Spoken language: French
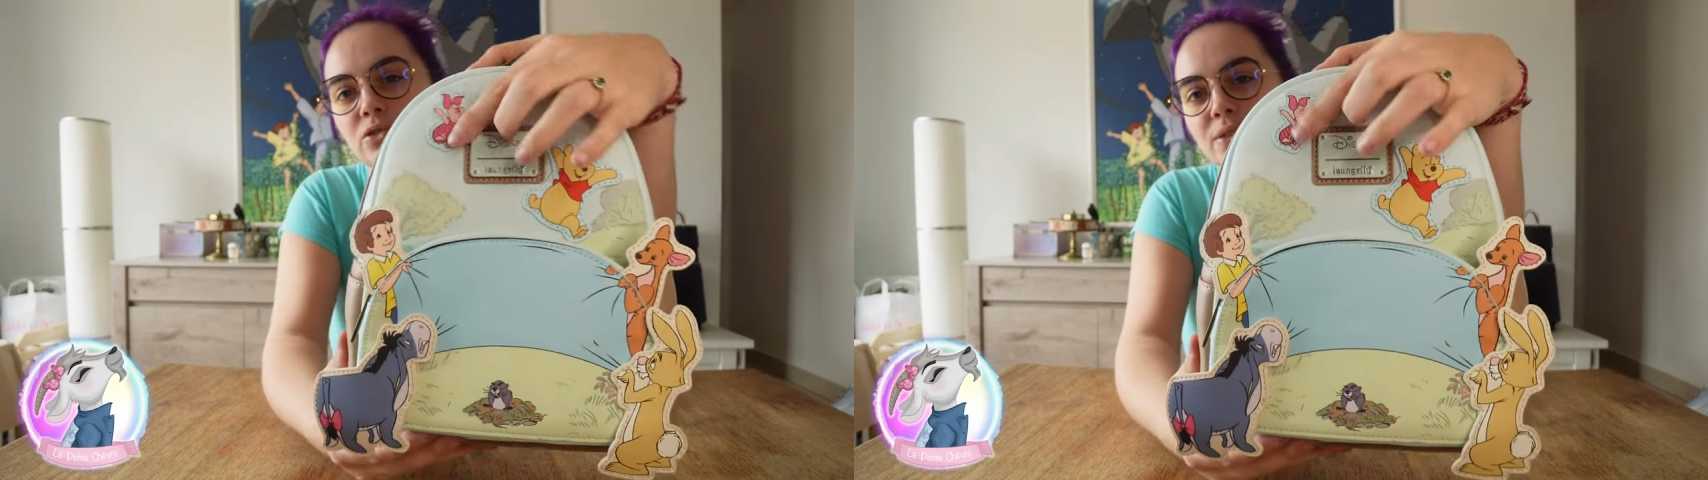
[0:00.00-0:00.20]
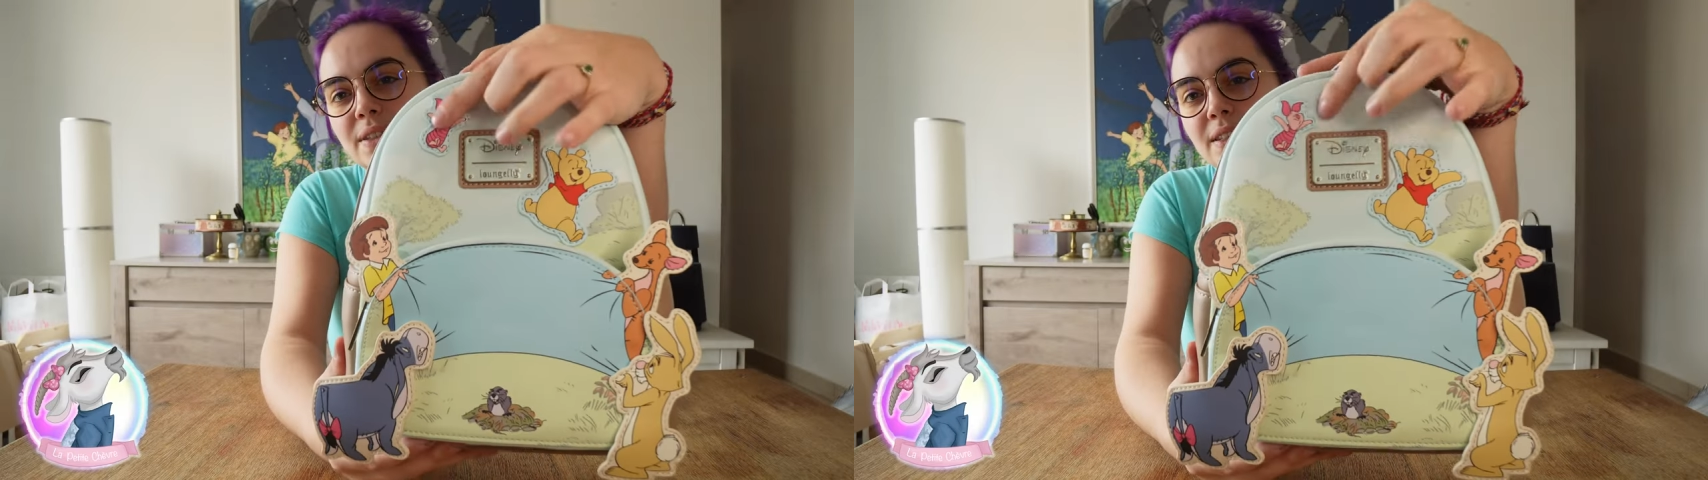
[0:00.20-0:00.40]
est
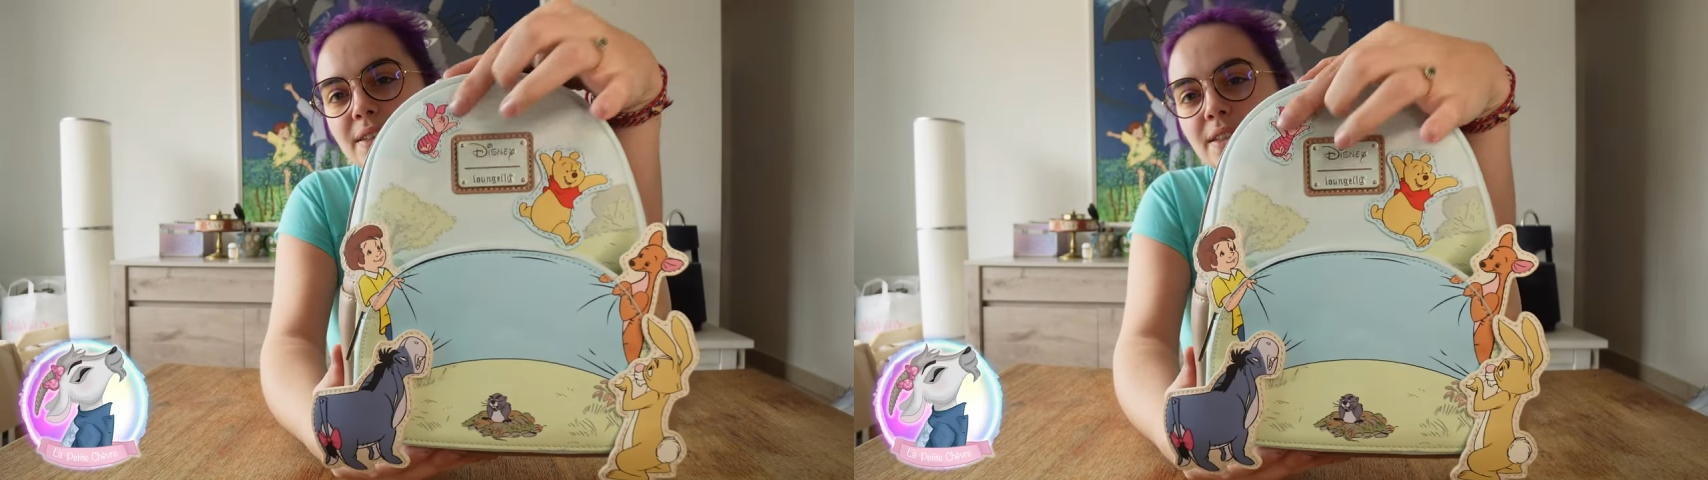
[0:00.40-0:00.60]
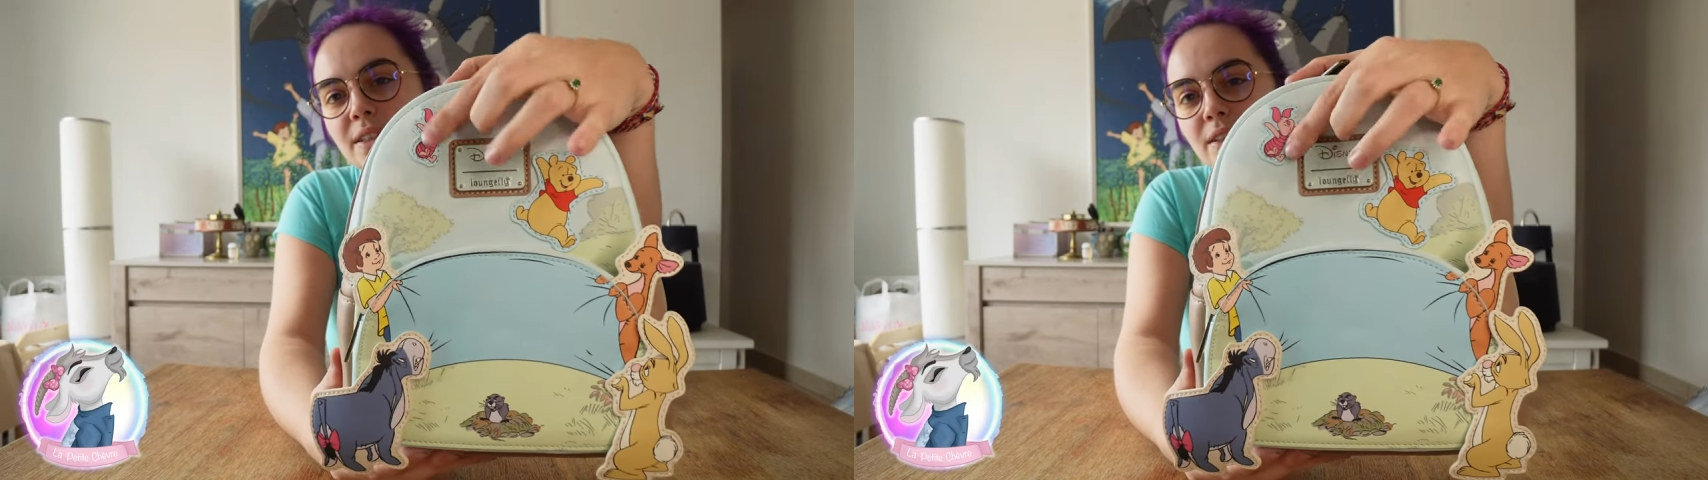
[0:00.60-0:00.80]
juste
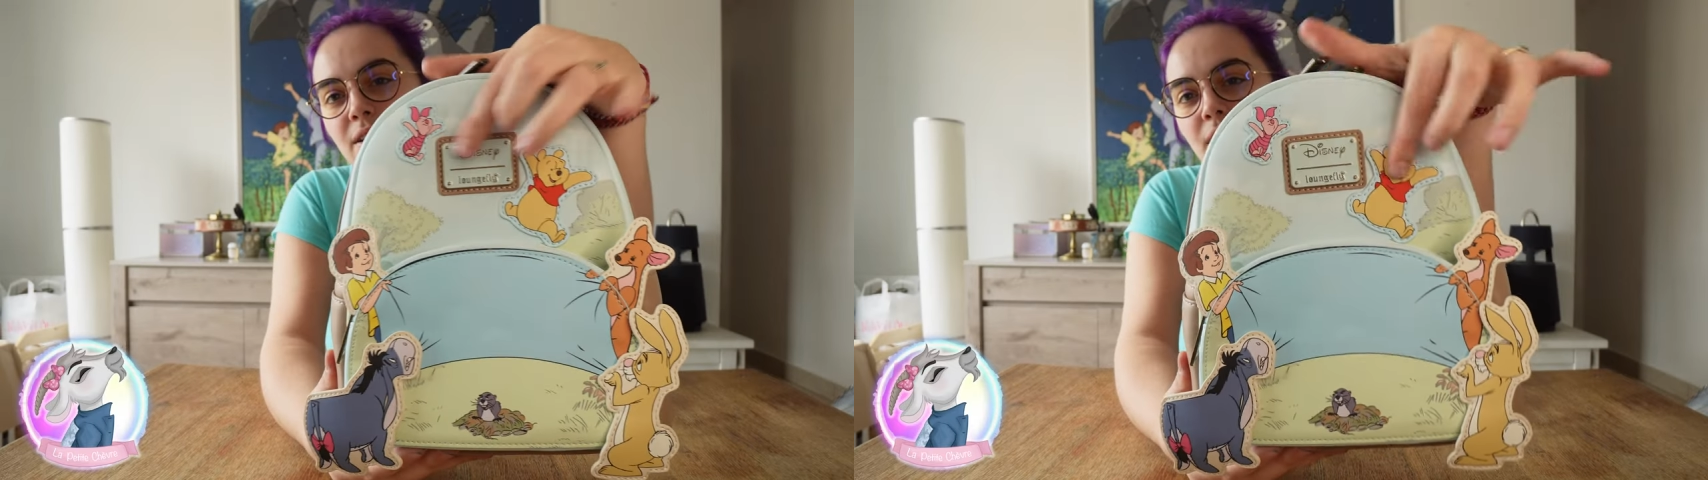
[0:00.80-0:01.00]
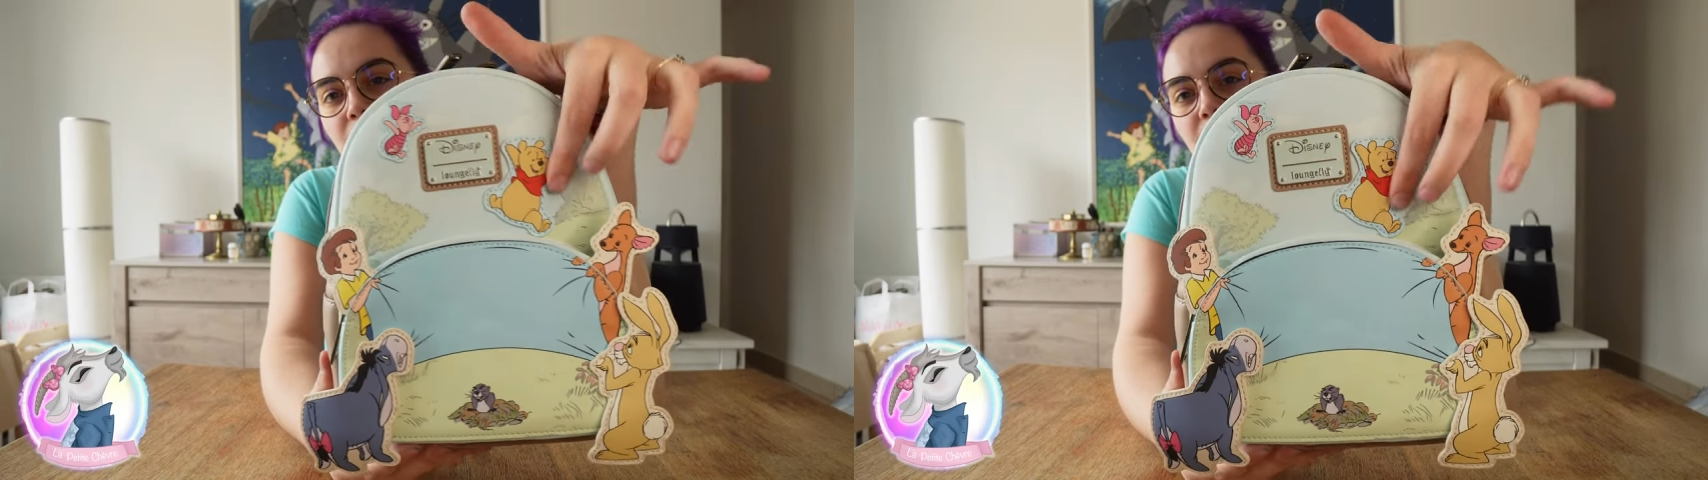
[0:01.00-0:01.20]
ici
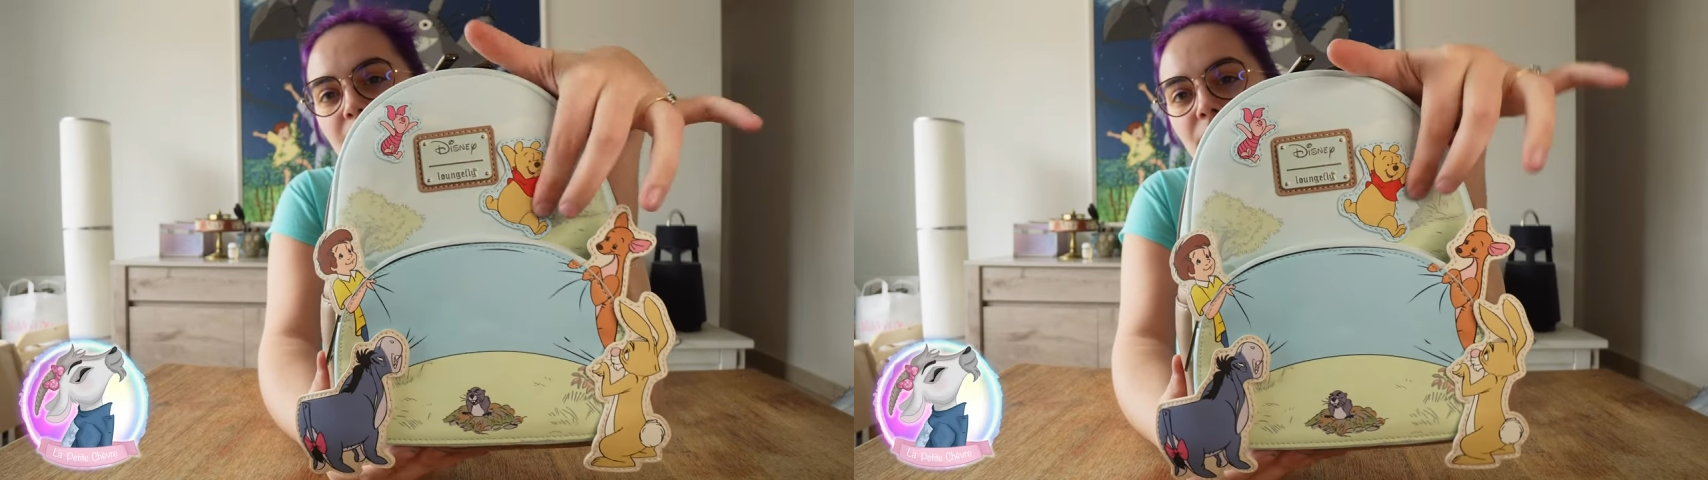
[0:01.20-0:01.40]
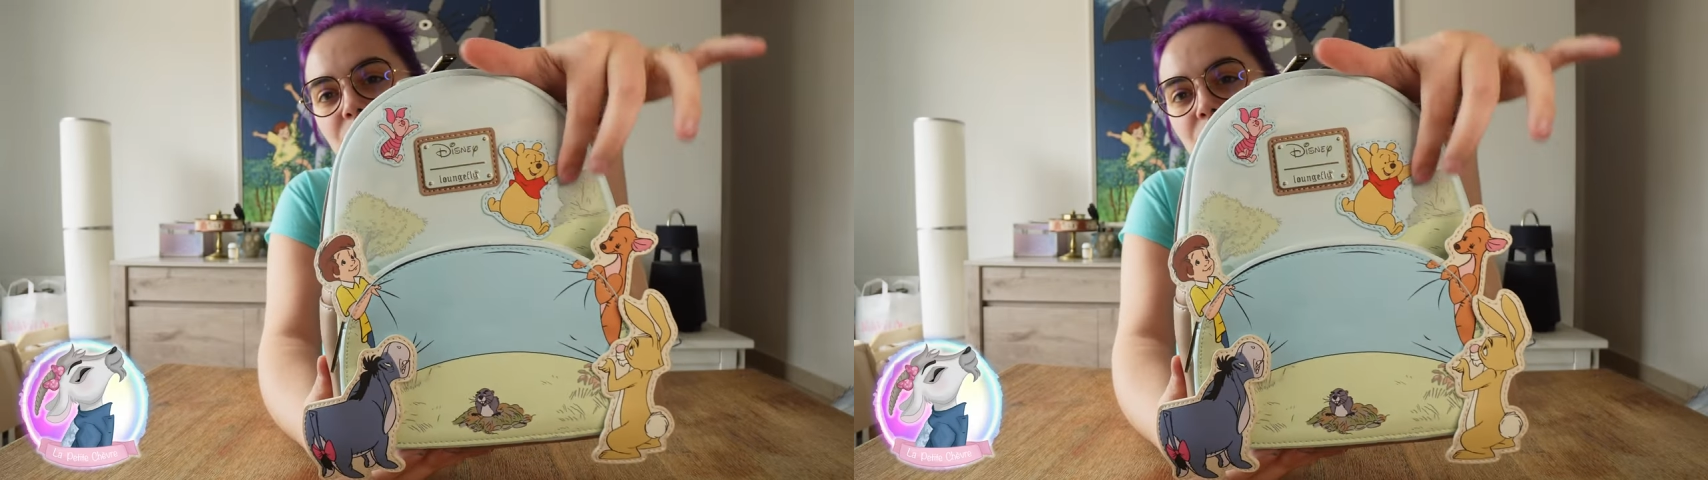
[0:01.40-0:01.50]
et